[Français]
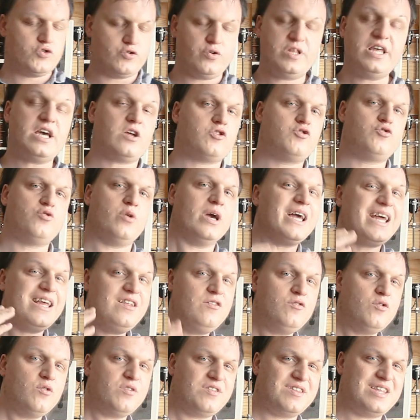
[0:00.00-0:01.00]
Je veux dire, tu
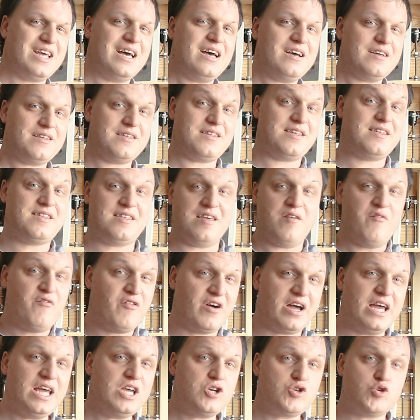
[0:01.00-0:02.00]
hérites de ça, si c'est
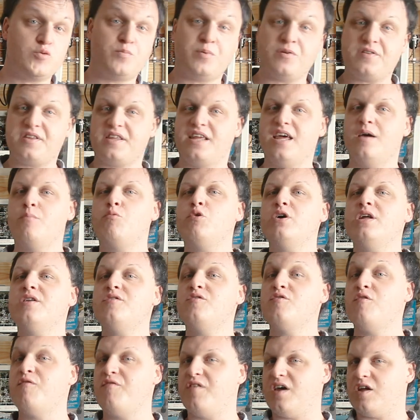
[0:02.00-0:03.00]
vrai, je pense qu'il y a moyen
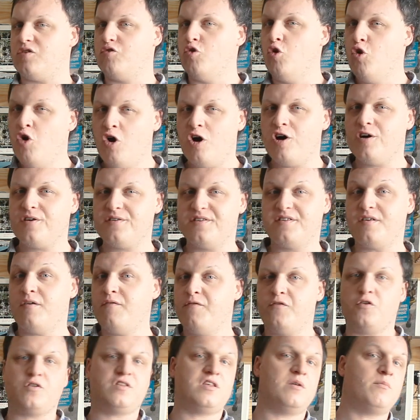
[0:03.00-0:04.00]
de se faire de l'or
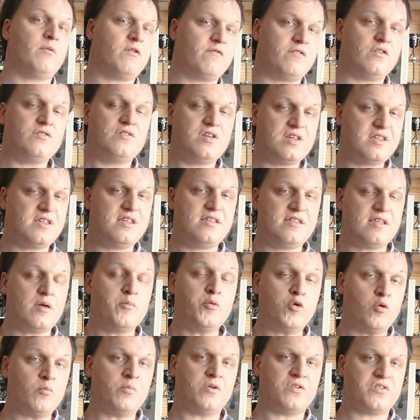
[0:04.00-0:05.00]
sans forcément vendre des
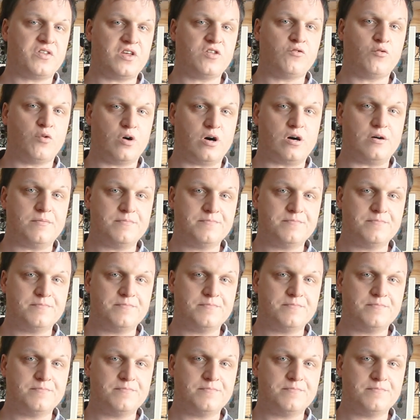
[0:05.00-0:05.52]
systèmes compensatoires.